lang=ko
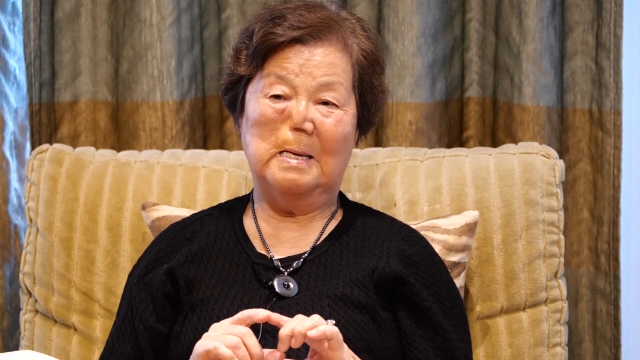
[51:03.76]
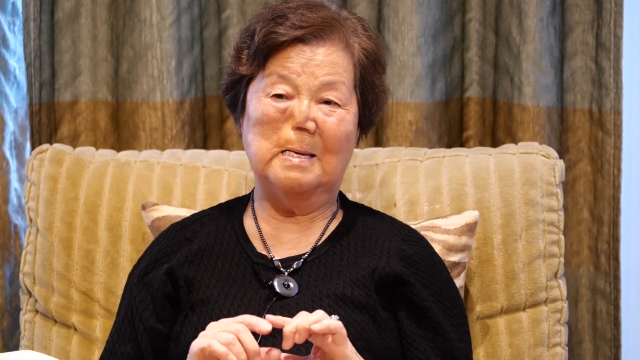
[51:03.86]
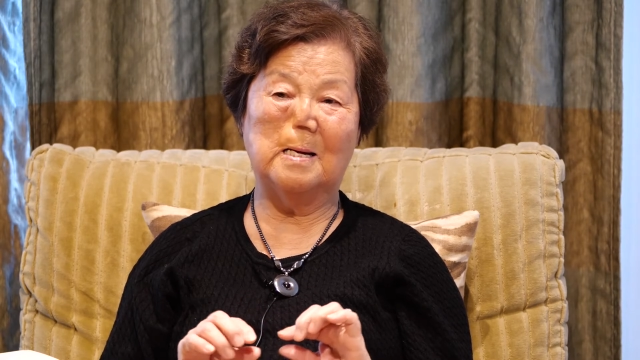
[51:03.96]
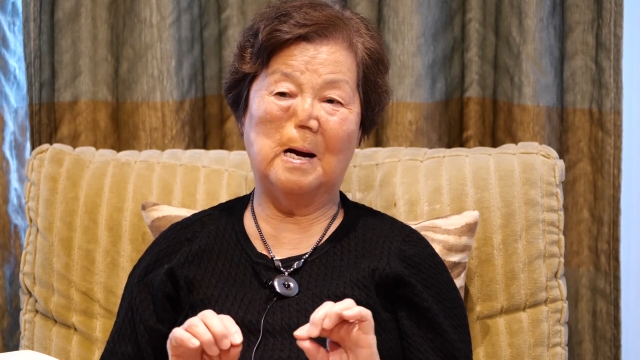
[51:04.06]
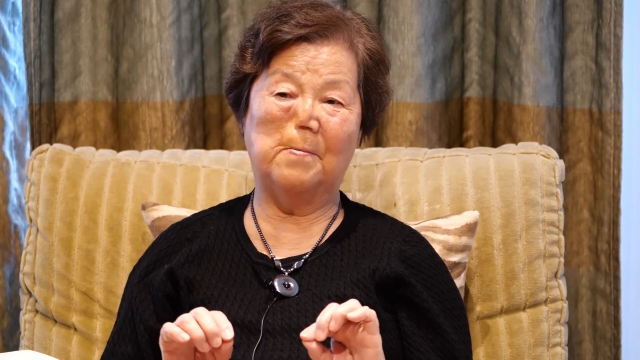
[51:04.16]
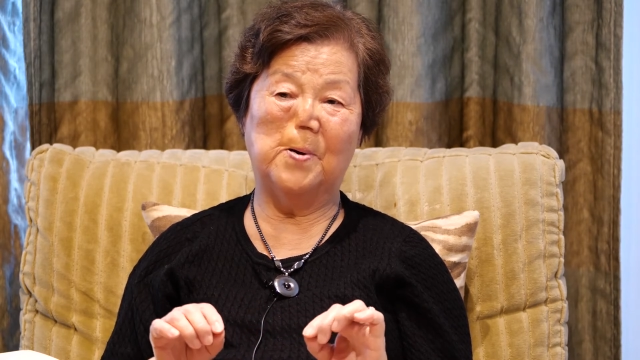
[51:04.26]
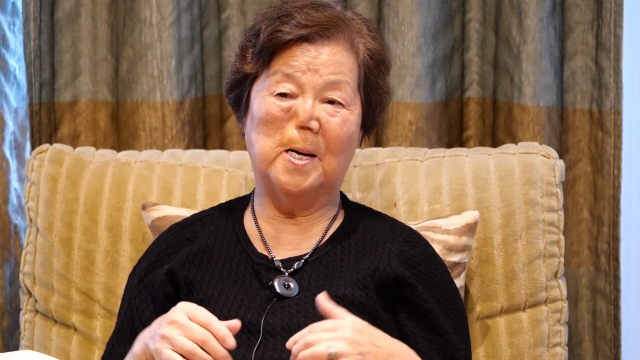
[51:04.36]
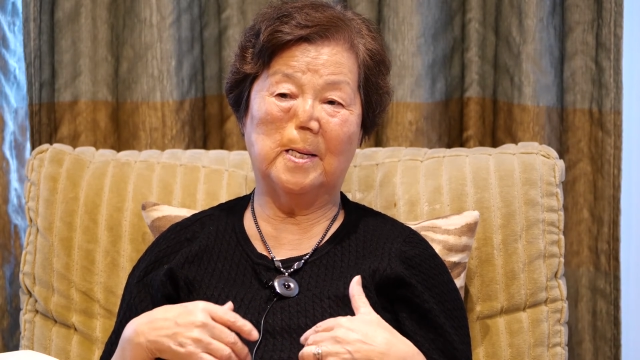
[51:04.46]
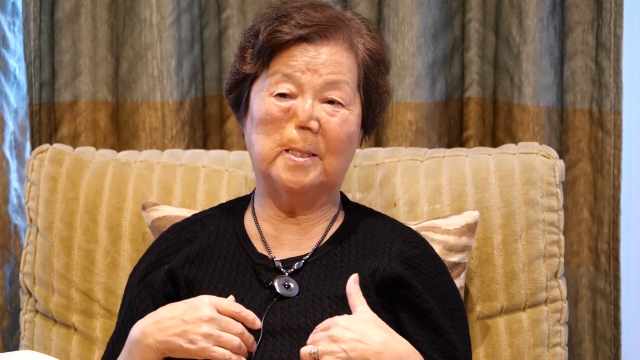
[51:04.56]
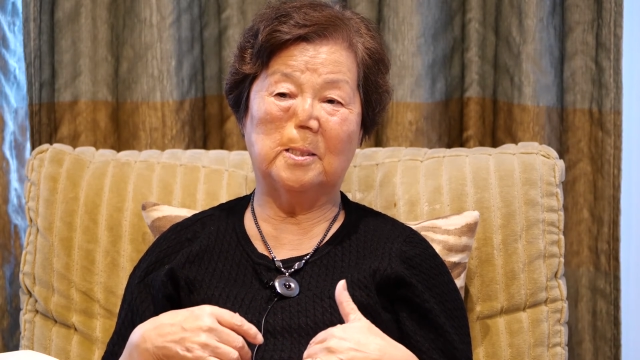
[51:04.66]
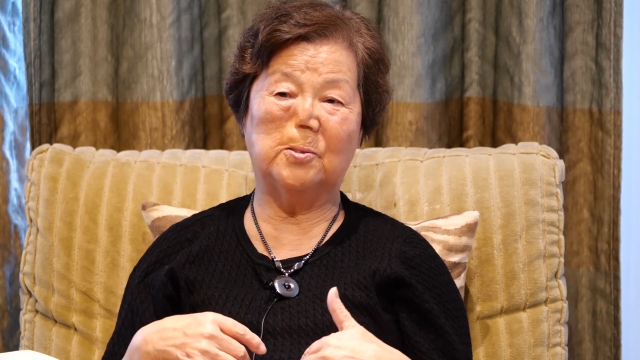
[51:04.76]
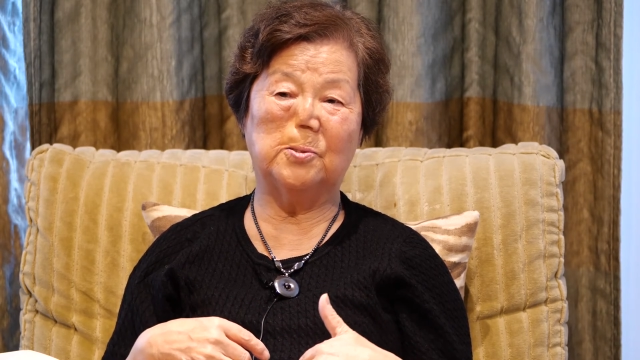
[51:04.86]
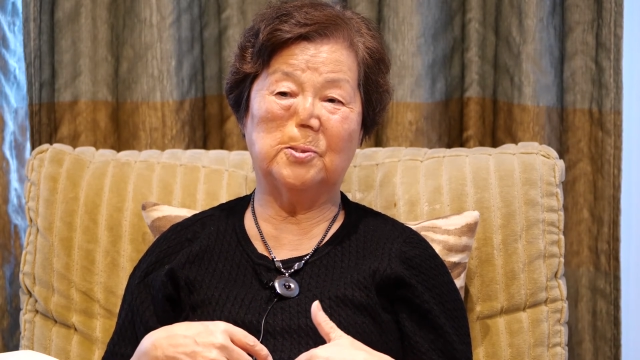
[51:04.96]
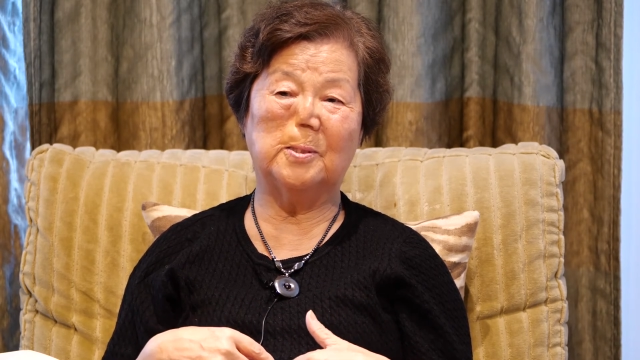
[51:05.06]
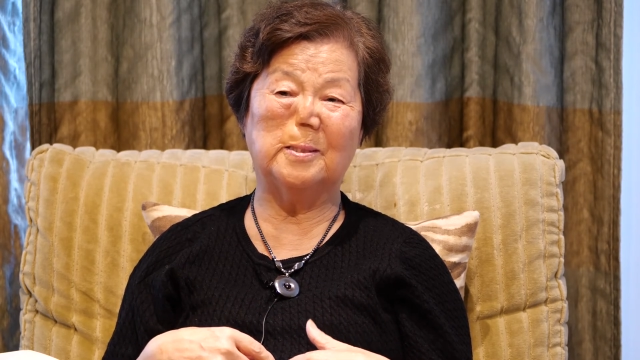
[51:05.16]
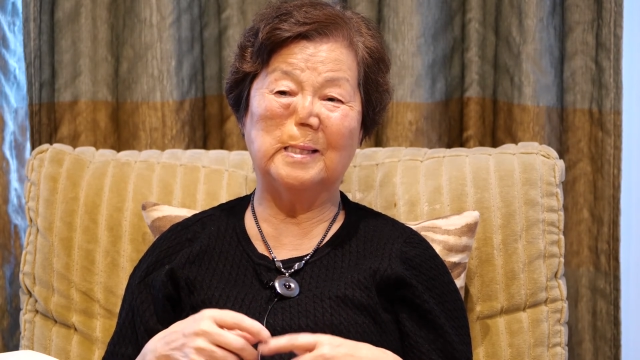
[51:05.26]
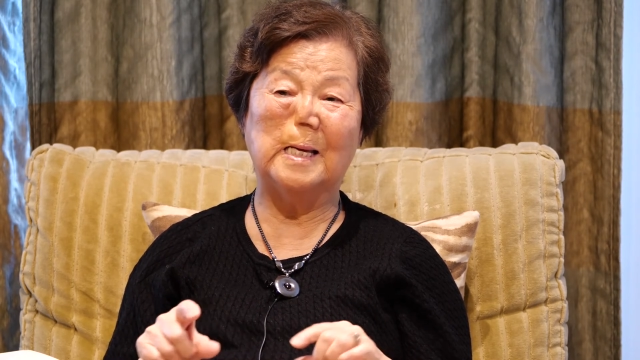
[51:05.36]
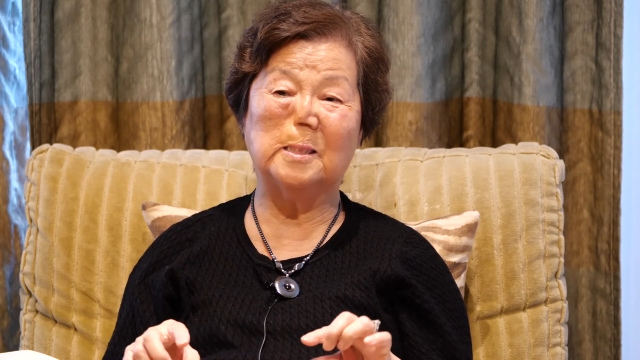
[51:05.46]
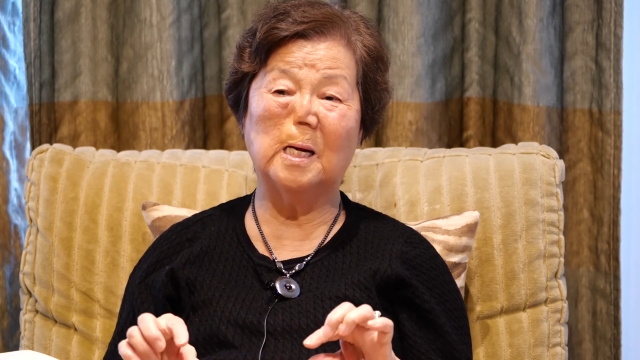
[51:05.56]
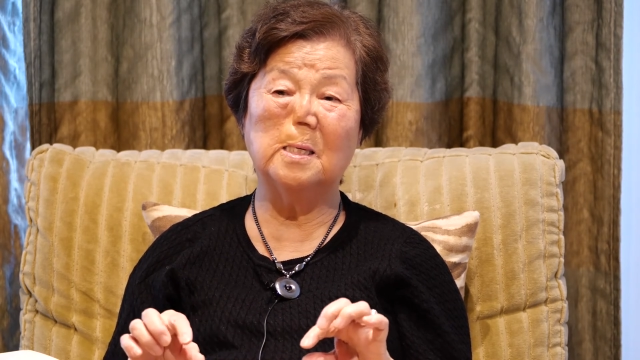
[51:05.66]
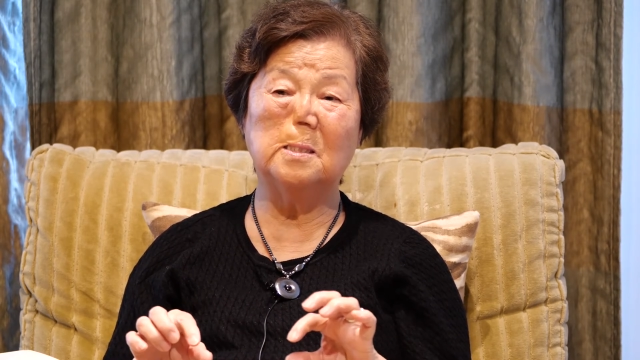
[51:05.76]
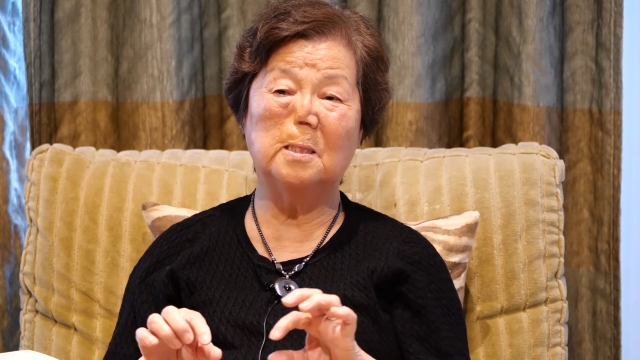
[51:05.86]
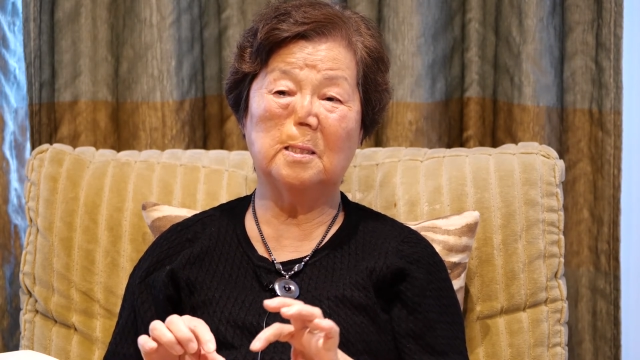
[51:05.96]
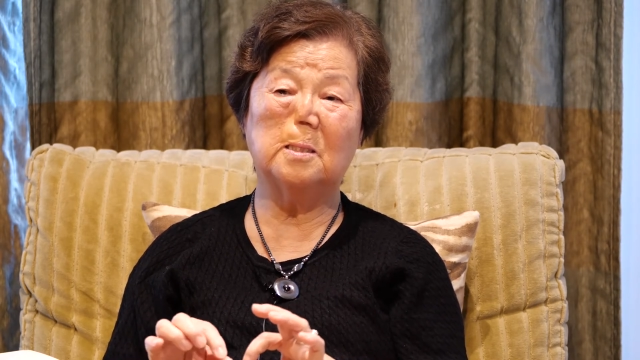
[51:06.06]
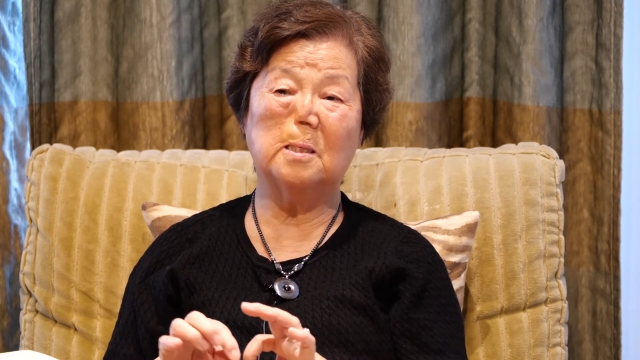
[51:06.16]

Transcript: 이거 아마 그 내장을